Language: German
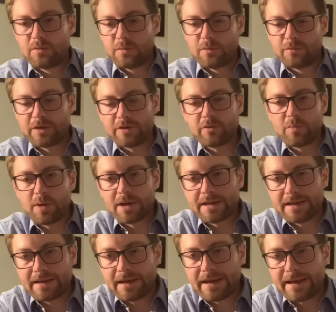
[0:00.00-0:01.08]
Fangen wir mal
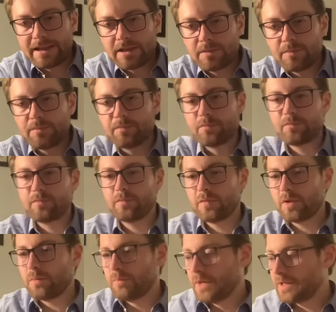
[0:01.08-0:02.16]
generell
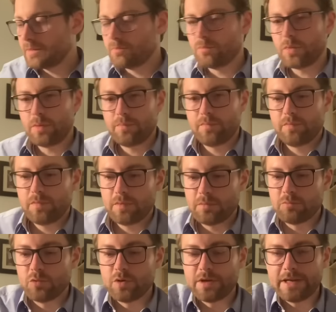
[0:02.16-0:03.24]
mit dem
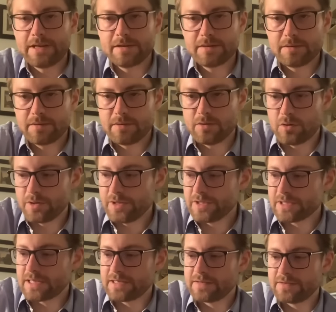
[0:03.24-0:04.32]
Modell noch nicht
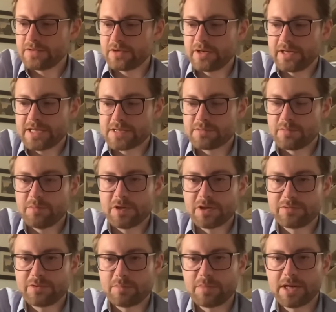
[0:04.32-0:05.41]
an, sondern erstmal mit der
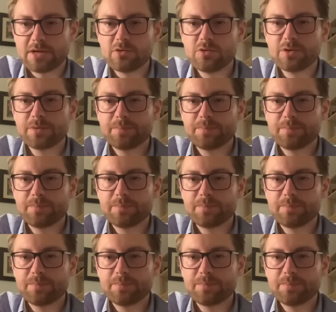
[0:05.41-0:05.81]
Verpackung.